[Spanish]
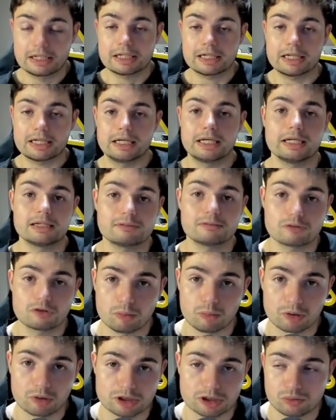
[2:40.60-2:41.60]
Y
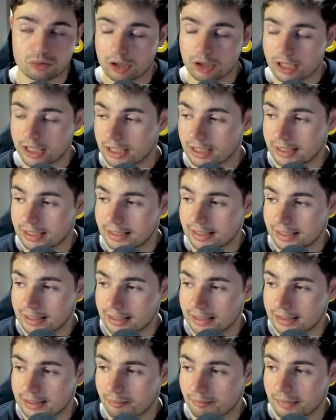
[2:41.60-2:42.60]
como titular
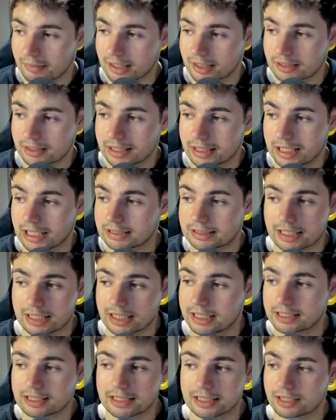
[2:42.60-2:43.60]
eh, también de lateral
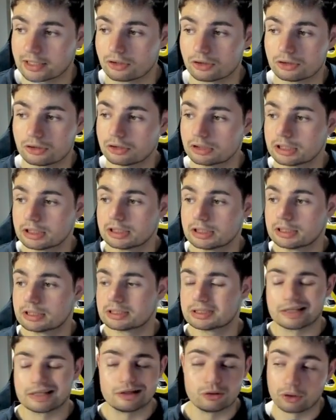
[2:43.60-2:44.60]
izquierdo,
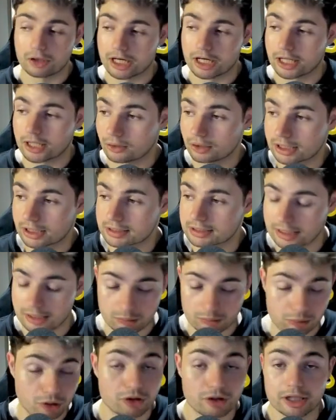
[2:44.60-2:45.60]
sin lugar a dudas, el
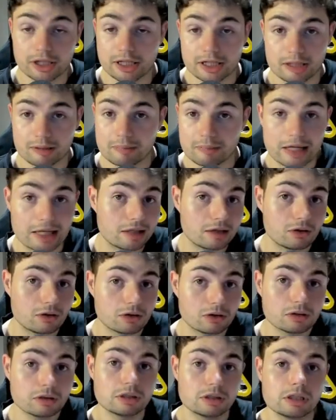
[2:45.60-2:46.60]
bueno de Grimaldo,
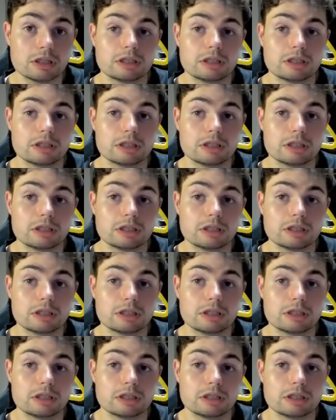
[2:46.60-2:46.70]
¿no?